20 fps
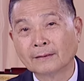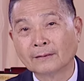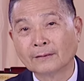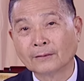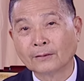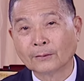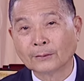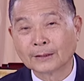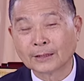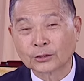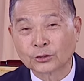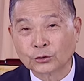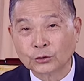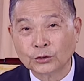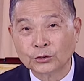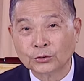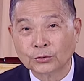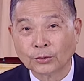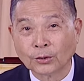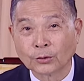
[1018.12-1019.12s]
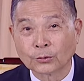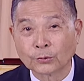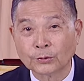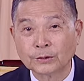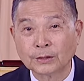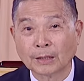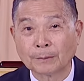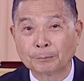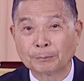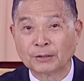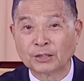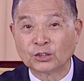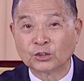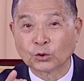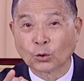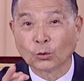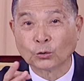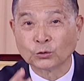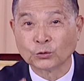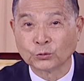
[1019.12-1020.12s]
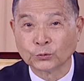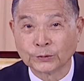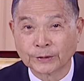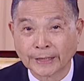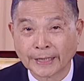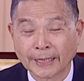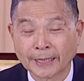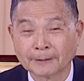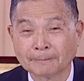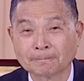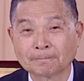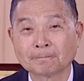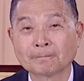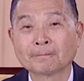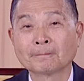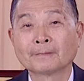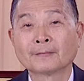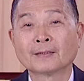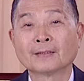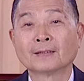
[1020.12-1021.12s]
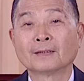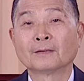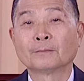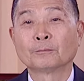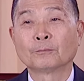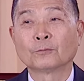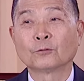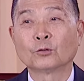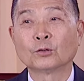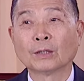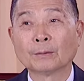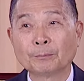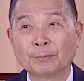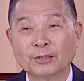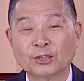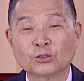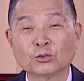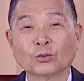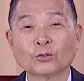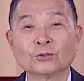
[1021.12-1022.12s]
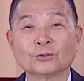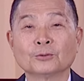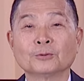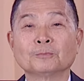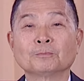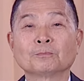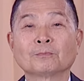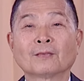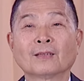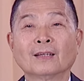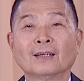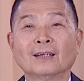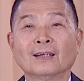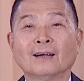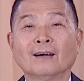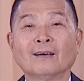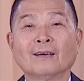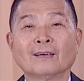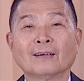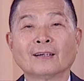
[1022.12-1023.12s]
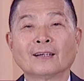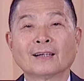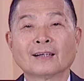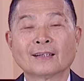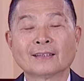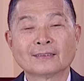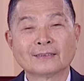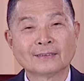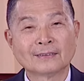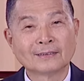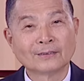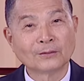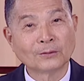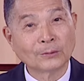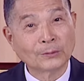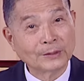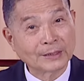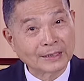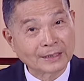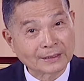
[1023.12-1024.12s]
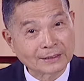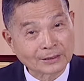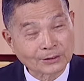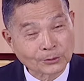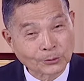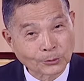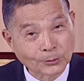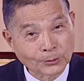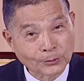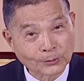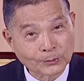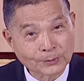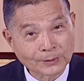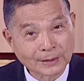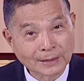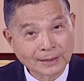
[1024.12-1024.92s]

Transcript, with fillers: 我那个孙子哦，跟人家比宗主这样，跟他比宗主，哦，我女儿就说。”